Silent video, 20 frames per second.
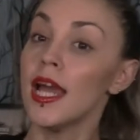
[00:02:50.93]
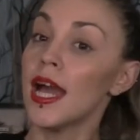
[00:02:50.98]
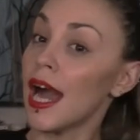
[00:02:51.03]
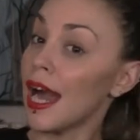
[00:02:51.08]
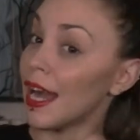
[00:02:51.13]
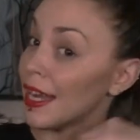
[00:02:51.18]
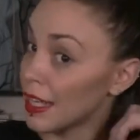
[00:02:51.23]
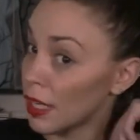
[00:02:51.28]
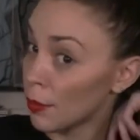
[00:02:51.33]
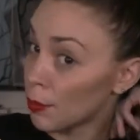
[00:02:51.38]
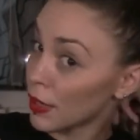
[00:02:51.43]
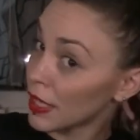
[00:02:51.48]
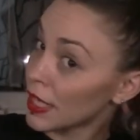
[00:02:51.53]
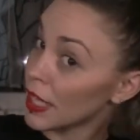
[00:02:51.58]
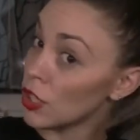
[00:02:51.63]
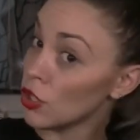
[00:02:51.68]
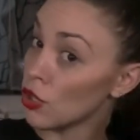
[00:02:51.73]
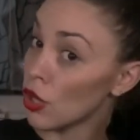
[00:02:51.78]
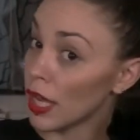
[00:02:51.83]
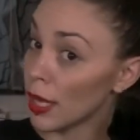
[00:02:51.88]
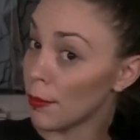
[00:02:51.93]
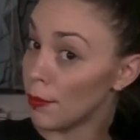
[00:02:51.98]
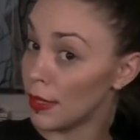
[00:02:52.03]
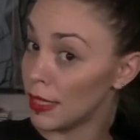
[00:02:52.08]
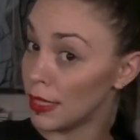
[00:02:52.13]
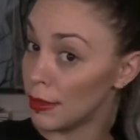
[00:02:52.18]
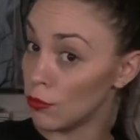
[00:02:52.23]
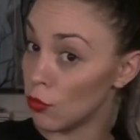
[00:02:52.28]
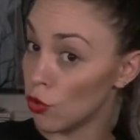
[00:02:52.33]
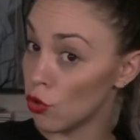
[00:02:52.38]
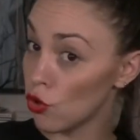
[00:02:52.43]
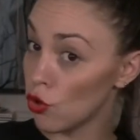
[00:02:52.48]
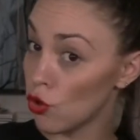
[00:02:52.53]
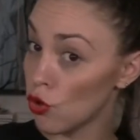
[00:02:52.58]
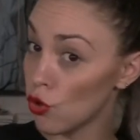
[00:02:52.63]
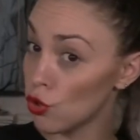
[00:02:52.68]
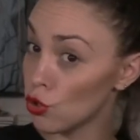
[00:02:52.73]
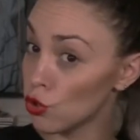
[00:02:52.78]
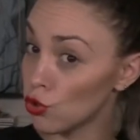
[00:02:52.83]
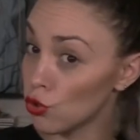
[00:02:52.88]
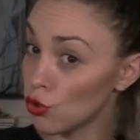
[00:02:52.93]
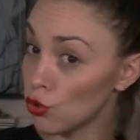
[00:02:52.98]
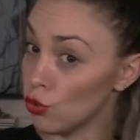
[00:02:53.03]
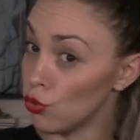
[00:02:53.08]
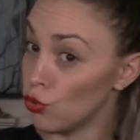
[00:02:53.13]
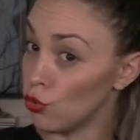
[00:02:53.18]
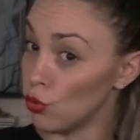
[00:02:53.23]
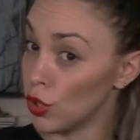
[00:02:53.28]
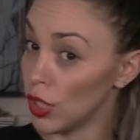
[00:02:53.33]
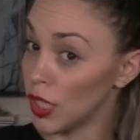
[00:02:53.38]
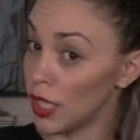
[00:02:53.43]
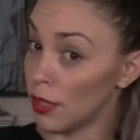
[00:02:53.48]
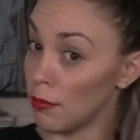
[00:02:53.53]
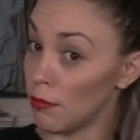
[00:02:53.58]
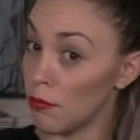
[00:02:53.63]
anche perché io ho i capelli molto lunghi,